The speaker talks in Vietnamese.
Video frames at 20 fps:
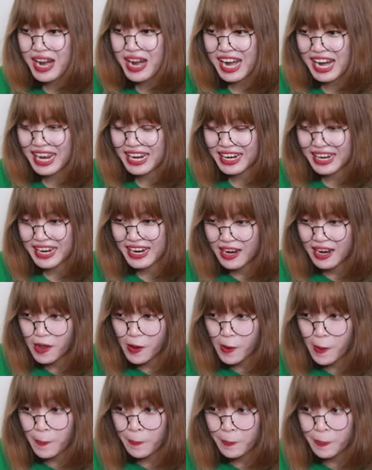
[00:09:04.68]
đoạn này.
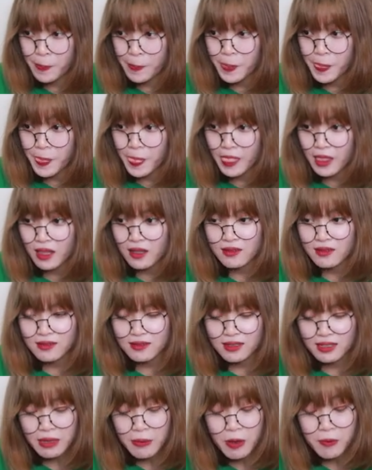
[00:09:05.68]

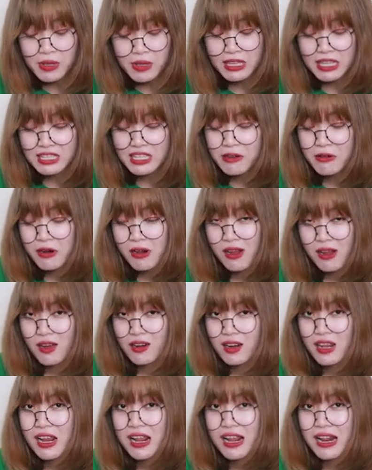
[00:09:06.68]
Các bạn biết tại sao
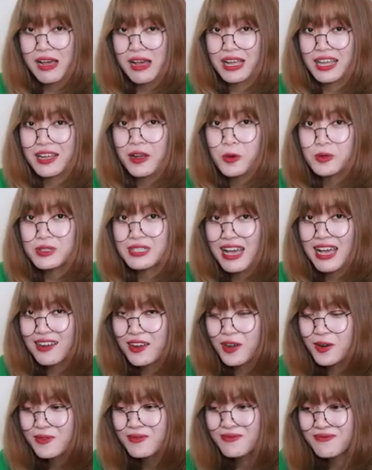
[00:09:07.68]
ở đây lại là cái khẩu trang
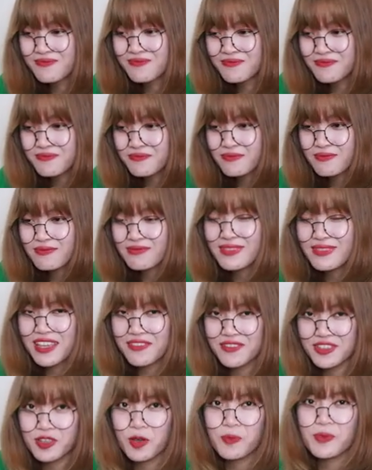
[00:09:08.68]
không?
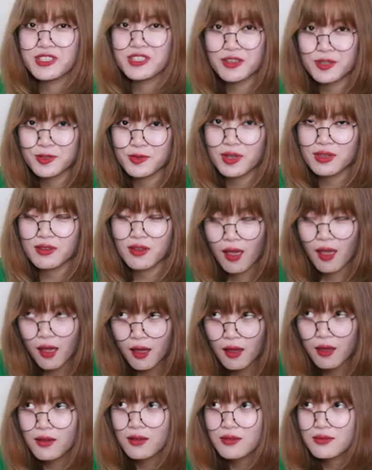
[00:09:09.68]
Tại vì dọn mình sơ suất.
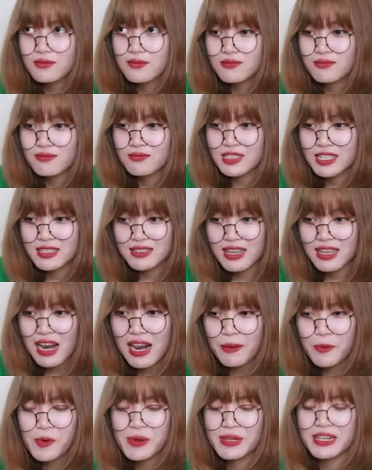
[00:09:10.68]
Chính ra
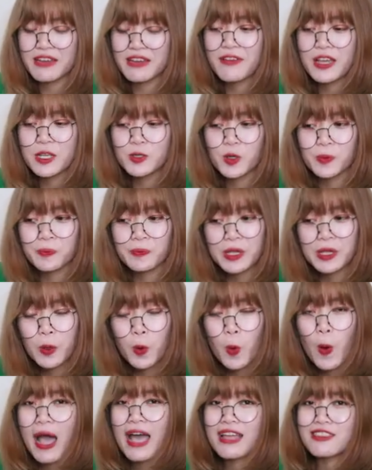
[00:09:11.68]
là mình đã phải chuẩn bị
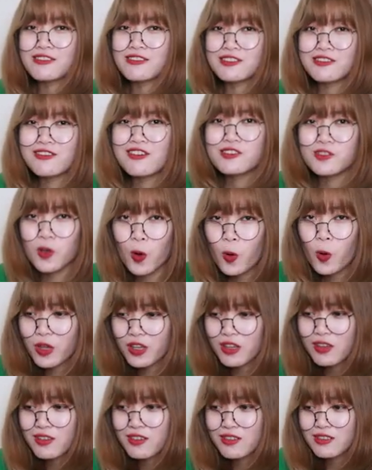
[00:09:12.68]
quà từ trước
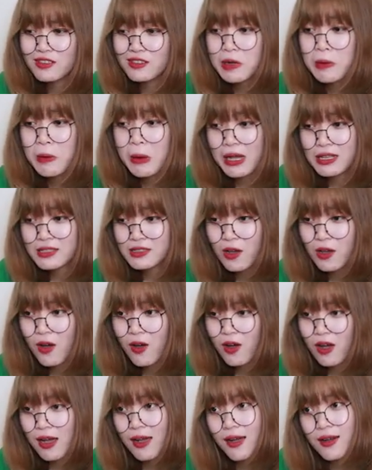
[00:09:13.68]
rồi. Nhưng mà
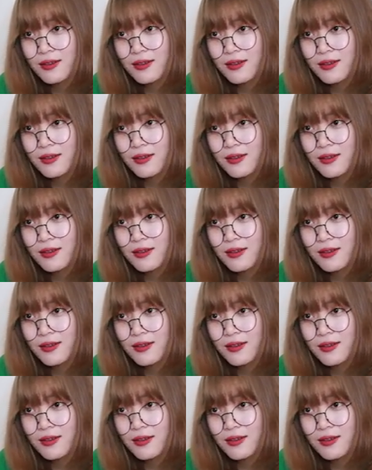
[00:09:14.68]
do